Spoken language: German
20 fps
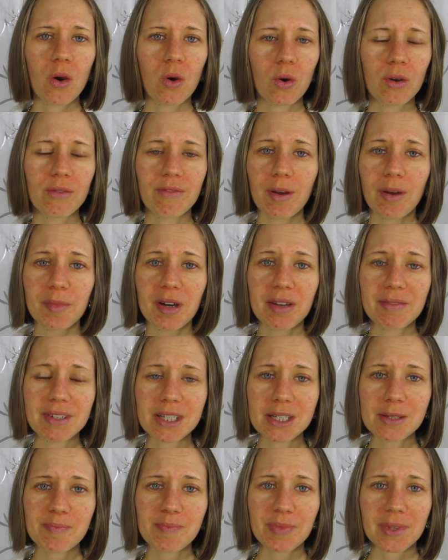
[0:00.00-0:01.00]
Und wenn man
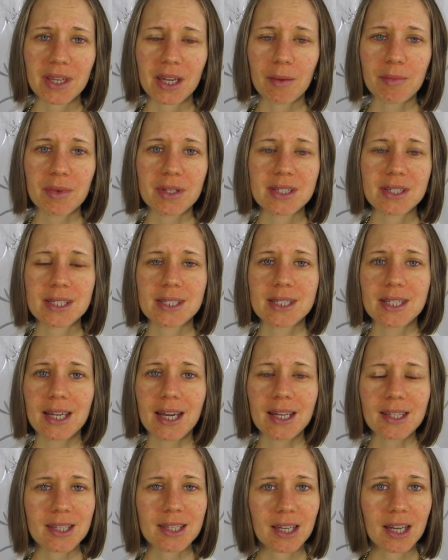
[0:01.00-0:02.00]
will, kann man sich die
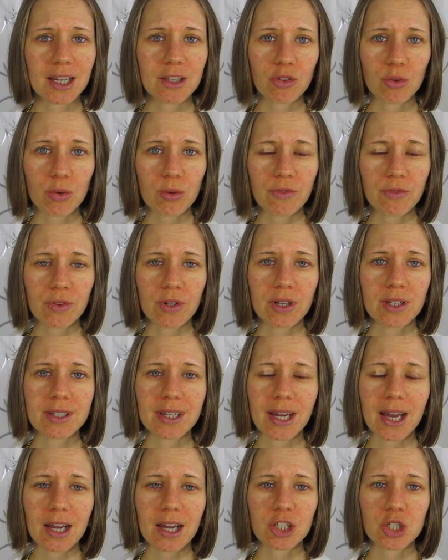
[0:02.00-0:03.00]
ganze Ration für den
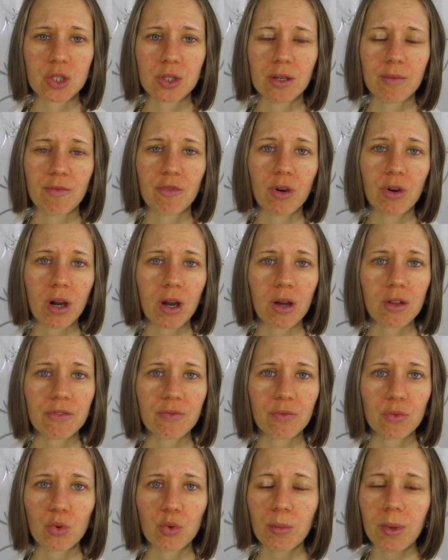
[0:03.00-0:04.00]
Tag schon im Voraus
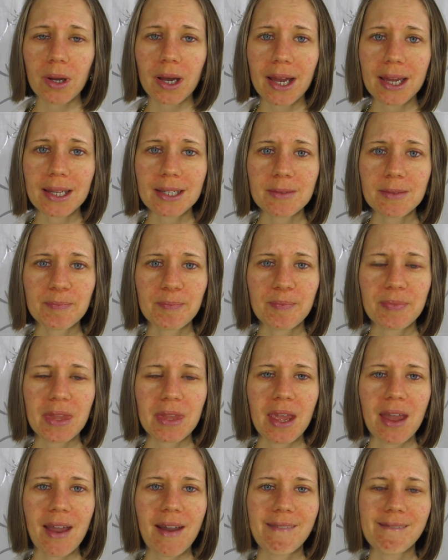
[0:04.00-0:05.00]
zubereiten,
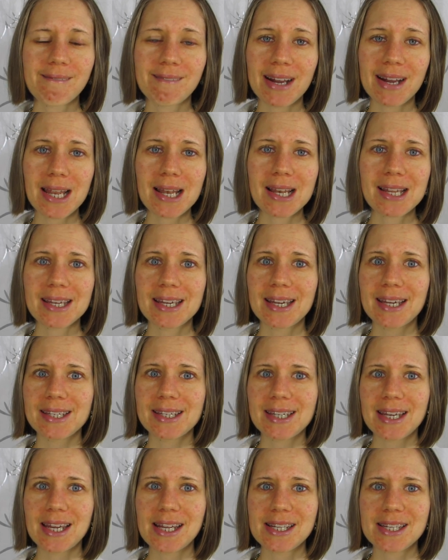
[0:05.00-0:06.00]
weil er
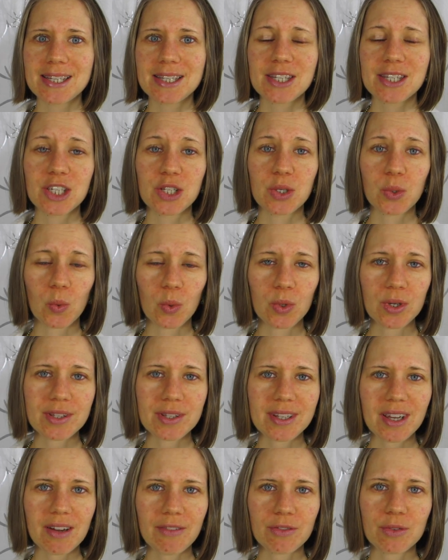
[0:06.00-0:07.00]
enthält
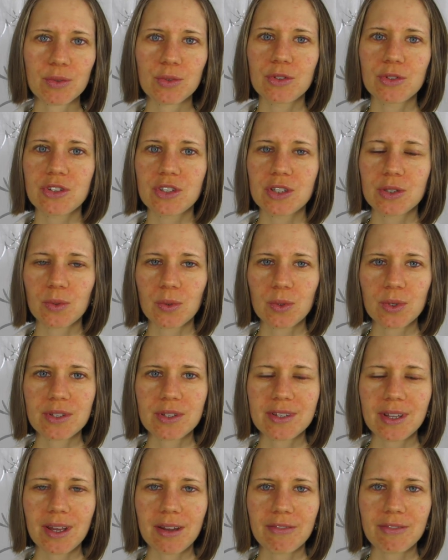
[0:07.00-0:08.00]
Zitronensaft und
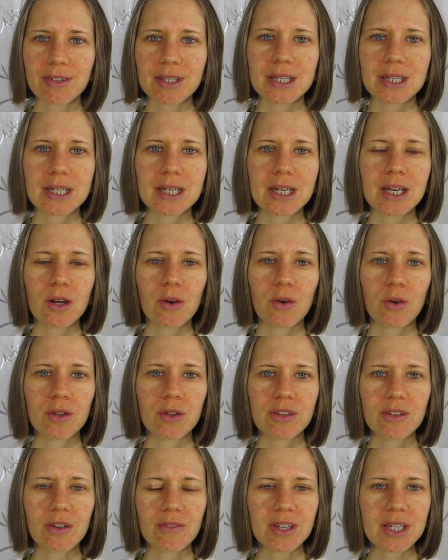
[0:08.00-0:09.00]
Zitronensaft
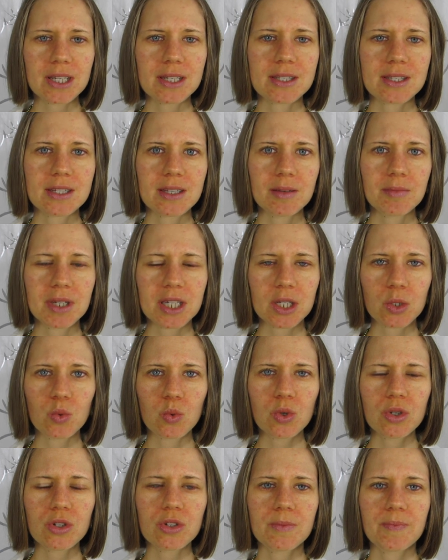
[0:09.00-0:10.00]
konserviert ziemlich
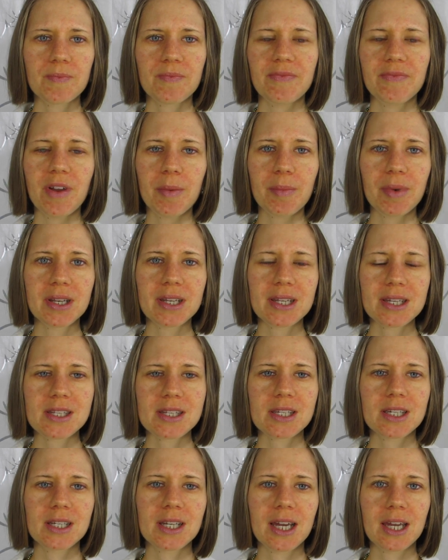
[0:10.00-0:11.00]
gut, wenn man
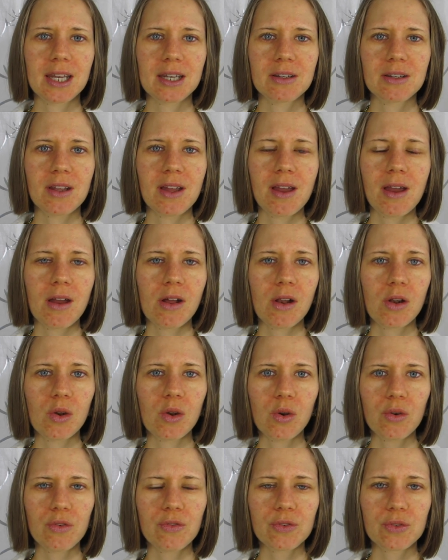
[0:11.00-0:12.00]
das in ein
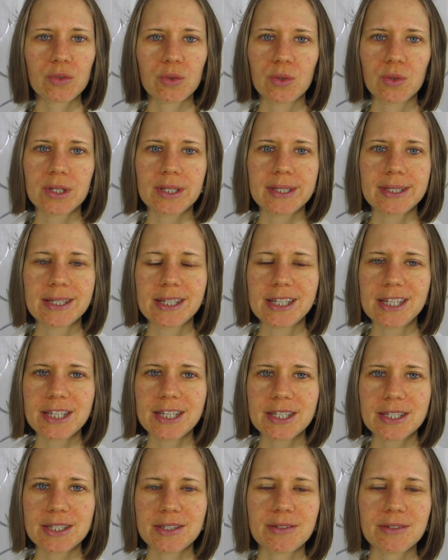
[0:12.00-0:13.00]
Luft- und
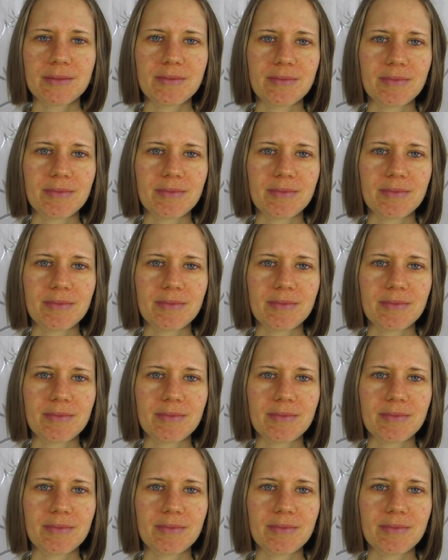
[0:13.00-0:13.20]
Licht